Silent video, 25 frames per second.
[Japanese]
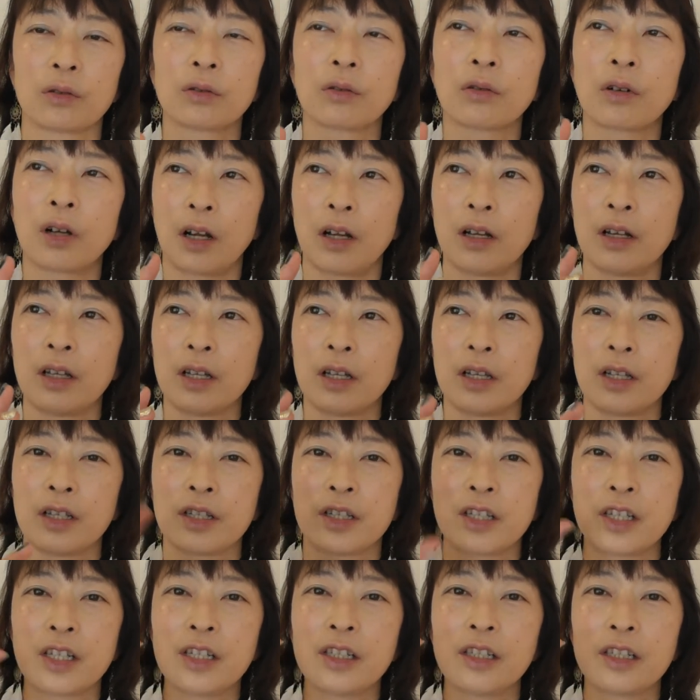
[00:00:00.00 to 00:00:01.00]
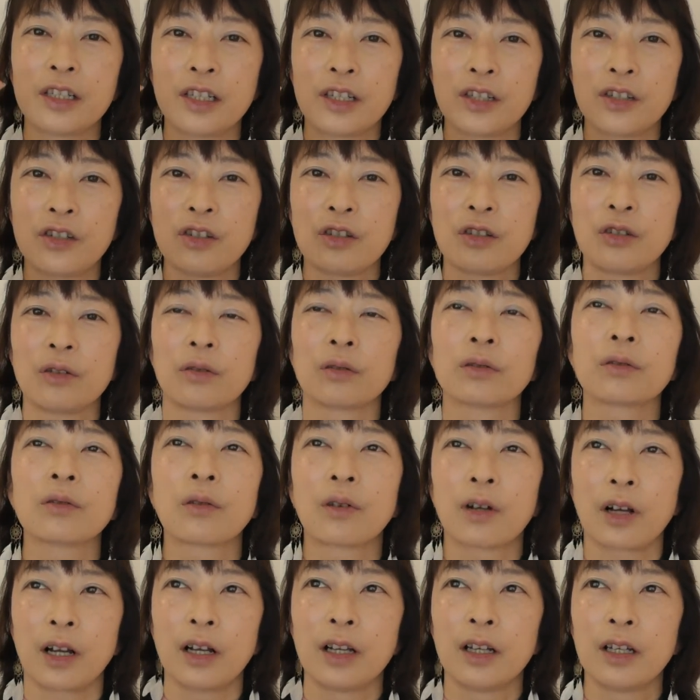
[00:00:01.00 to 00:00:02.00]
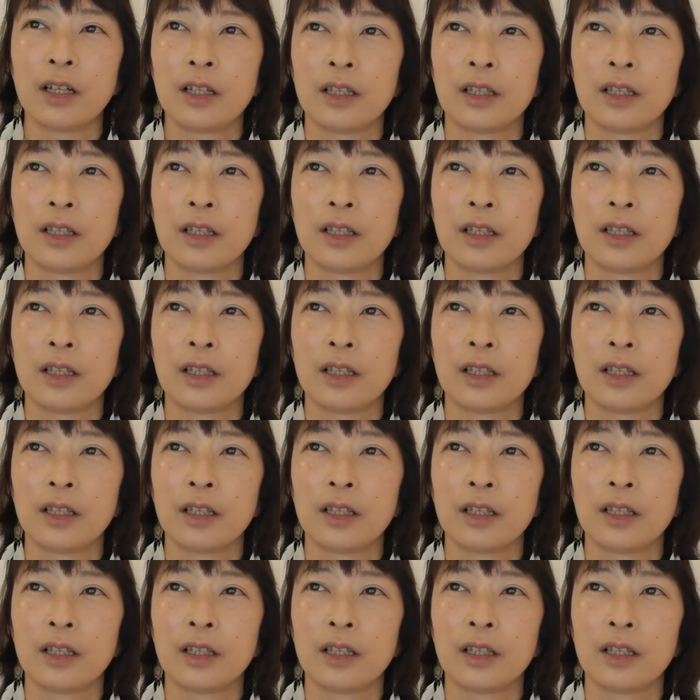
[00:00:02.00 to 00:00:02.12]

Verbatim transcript: とか新規事業とか